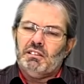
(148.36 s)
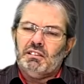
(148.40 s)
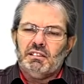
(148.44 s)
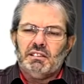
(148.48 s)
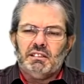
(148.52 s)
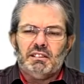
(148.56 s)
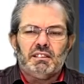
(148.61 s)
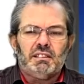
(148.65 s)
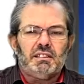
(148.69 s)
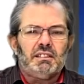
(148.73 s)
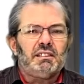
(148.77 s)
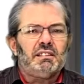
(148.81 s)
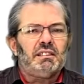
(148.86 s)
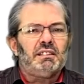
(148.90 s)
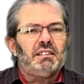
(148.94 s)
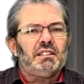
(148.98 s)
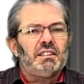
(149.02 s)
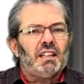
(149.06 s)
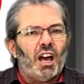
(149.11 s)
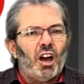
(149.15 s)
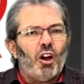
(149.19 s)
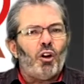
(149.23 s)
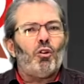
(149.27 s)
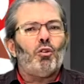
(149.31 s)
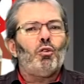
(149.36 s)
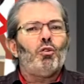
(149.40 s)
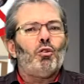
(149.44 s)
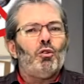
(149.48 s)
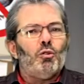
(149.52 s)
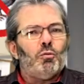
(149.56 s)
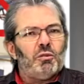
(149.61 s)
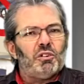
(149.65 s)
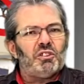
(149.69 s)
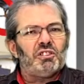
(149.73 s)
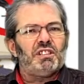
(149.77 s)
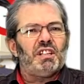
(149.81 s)
ça a
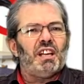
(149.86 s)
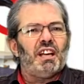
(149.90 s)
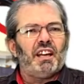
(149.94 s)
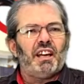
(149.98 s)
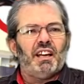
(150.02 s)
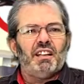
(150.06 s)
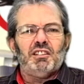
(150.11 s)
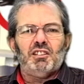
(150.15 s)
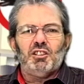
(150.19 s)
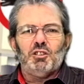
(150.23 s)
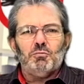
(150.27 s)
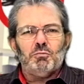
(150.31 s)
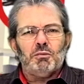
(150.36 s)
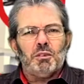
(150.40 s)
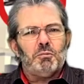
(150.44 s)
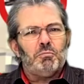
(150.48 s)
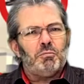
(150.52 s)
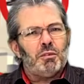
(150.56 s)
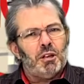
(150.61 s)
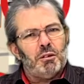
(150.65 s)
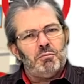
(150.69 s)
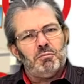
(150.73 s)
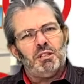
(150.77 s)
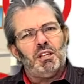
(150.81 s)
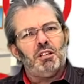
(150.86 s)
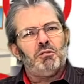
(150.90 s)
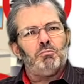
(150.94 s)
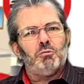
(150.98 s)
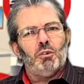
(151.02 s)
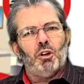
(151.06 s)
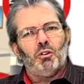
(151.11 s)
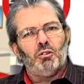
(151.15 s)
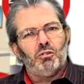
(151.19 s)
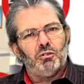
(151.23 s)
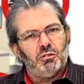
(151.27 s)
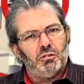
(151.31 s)
recommencé à gratter, mais pas
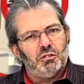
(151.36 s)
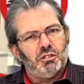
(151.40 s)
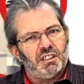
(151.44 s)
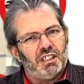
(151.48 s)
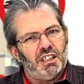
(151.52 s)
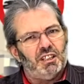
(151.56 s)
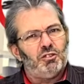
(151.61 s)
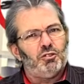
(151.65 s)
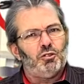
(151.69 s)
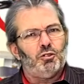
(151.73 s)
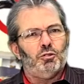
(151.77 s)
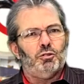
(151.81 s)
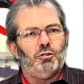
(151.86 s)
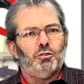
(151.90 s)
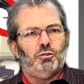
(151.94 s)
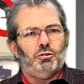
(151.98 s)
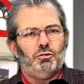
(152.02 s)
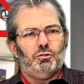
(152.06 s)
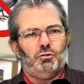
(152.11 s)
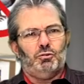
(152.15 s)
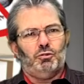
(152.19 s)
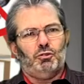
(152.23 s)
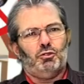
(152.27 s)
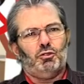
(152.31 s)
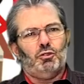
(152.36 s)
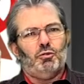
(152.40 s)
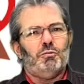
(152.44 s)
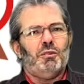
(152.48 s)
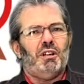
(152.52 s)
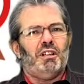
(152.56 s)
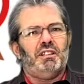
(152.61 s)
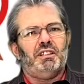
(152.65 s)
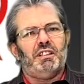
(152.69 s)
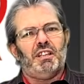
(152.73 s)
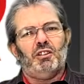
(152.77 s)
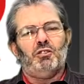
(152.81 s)
immédiatement, quelques
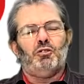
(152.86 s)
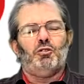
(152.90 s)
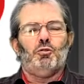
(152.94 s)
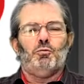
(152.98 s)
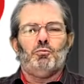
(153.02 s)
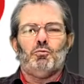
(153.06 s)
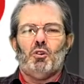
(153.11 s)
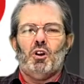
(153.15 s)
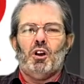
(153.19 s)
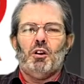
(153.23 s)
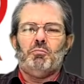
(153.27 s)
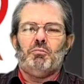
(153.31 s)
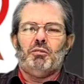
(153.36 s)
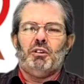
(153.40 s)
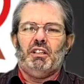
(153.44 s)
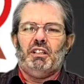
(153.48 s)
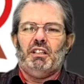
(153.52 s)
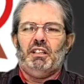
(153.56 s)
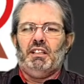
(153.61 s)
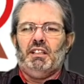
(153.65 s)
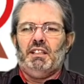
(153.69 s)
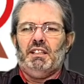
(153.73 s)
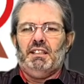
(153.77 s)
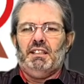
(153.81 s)
semaines, quelques mois après.